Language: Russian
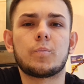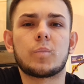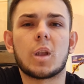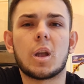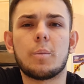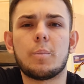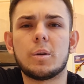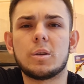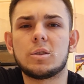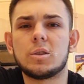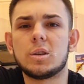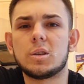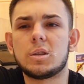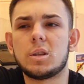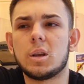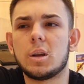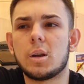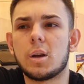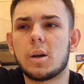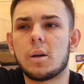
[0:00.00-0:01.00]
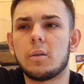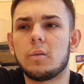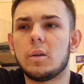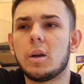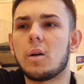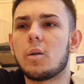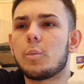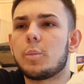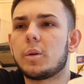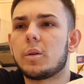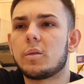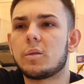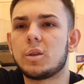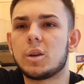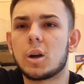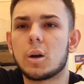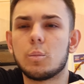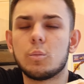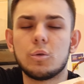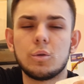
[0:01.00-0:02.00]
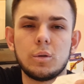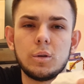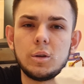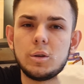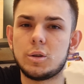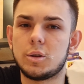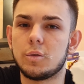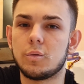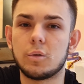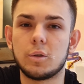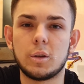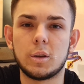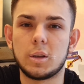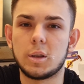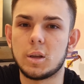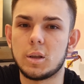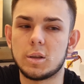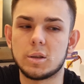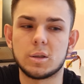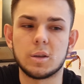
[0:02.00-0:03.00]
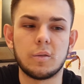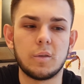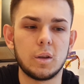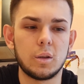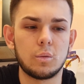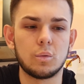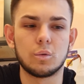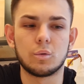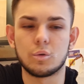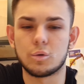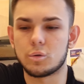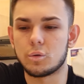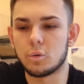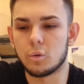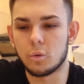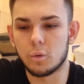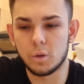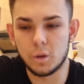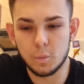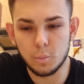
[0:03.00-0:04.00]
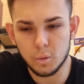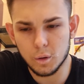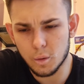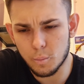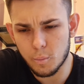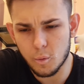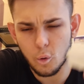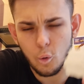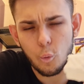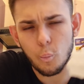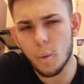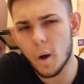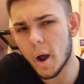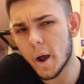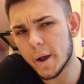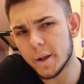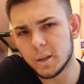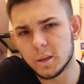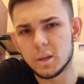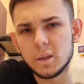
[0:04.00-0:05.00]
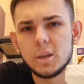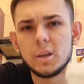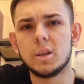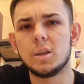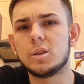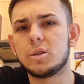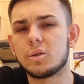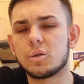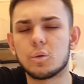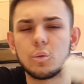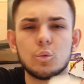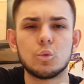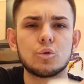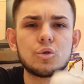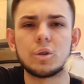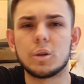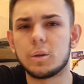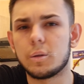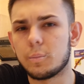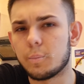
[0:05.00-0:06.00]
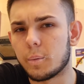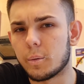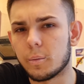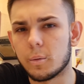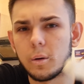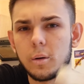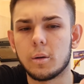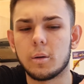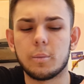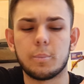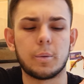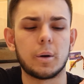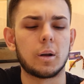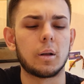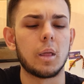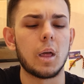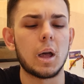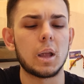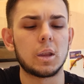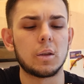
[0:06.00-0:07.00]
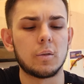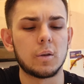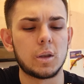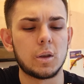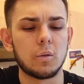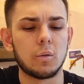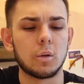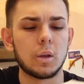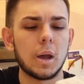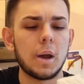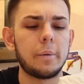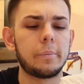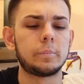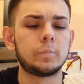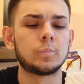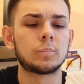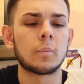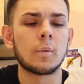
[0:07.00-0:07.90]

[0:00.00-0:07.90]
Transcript: И опять же, если я, я, во-первых, никому ничего нигде не советую, то, что именно покупать, есть, кушать, проглатывать его, да,